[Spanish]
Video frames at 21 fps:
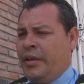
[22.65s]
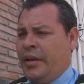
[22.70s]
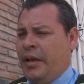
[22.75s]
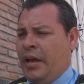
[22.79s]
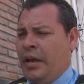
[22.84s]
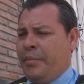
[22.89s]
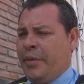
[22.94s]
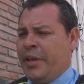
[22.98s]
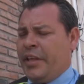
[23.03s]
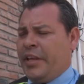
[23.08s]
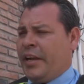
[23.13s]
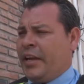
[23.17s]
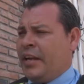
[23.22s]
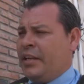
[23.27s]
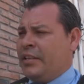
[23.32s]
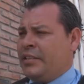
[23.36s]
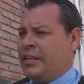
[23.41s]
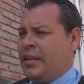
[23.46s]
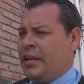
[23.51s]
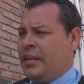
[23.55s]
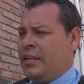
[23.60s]
a media
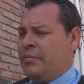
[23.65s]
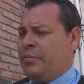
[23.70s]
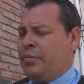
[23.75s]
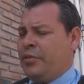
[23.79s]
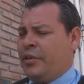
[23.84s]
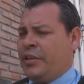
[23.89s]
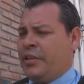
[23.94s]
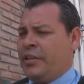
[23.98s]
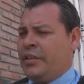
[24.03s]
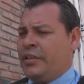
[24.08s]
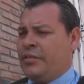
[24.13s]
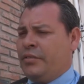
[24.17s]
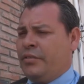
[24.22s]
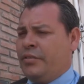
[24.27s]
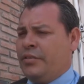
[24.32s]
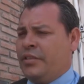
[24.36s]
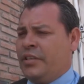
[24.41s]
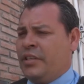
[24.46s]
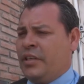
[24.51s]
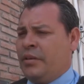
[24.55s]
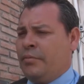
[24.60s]
calzada, por ende
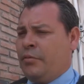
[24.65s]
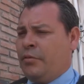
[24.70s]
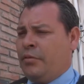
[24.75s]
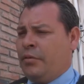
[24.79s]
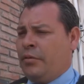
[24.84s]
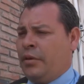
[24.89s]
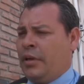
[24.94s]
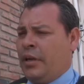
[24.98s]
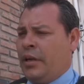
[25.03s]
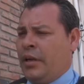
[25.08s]
solicitamos